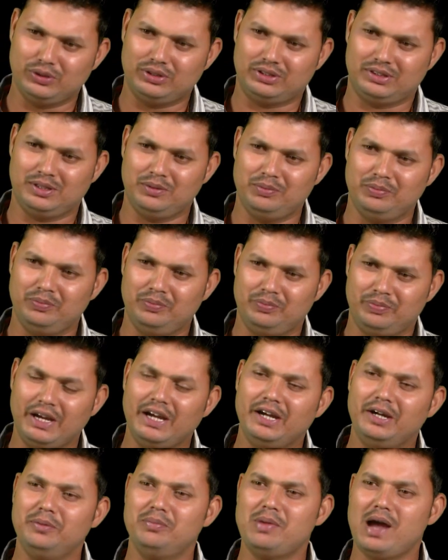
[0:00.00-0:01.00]
మొత్తం
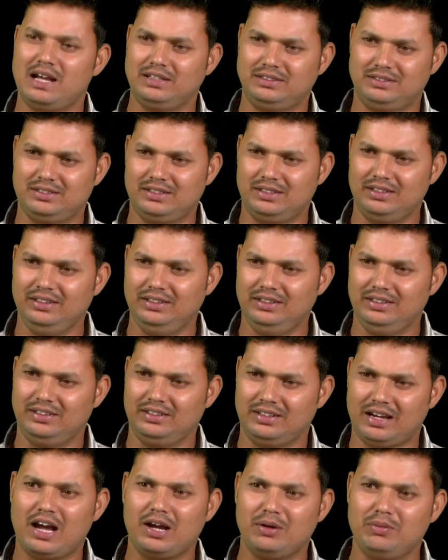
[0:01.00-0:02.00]
పెయిడ్ బ్యాచ్ అని
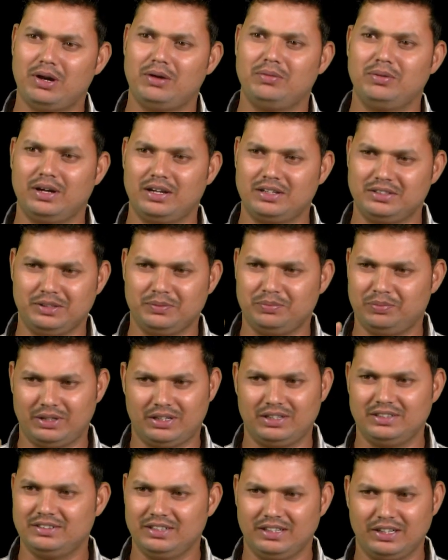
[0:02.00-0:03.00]
నాగబాబు గారు
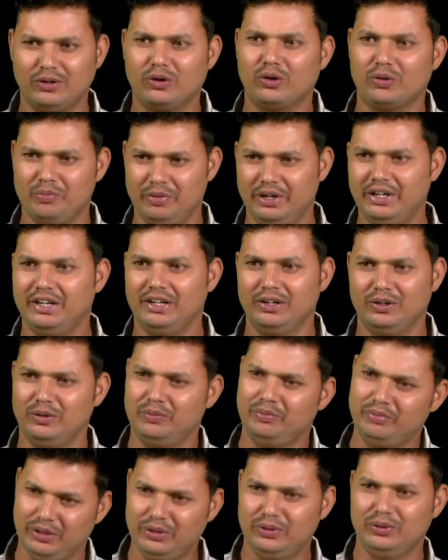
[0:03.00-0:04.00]
చెప్పారు రీసెంట్గా ఒక
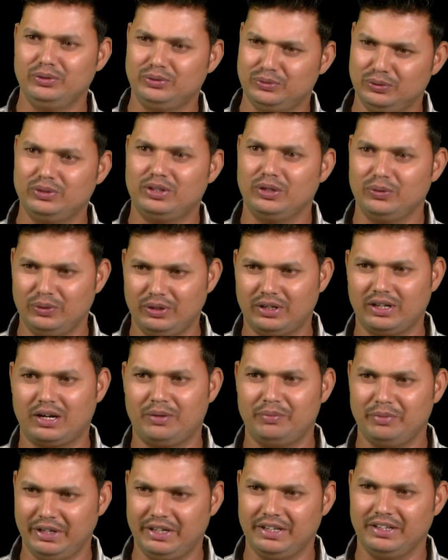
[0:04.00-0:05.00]
మీటింగ్లో మీరు చూసే
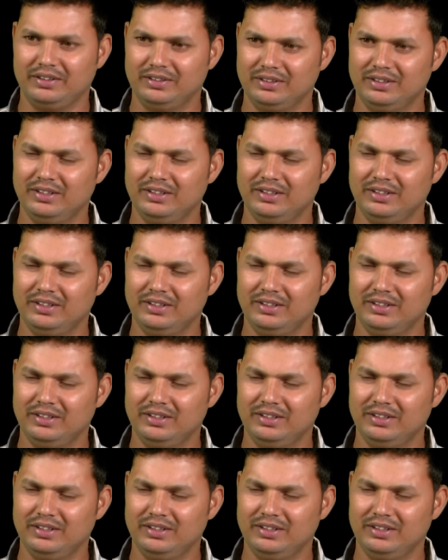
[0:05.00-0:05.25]
ఉంటారు ఆ మీటింగ్